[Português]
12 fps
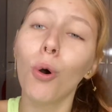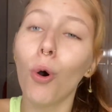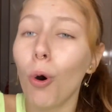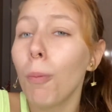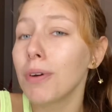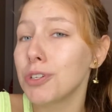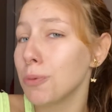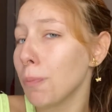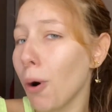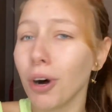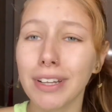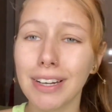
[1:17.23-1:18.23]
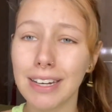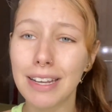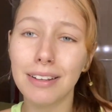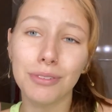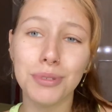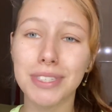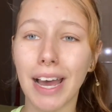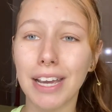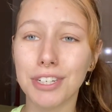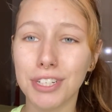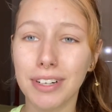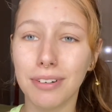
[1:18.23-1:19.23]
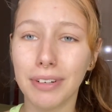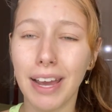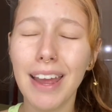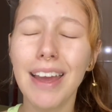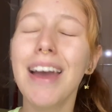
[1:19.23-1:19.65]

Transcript: roupas de moda ali no site, não, né?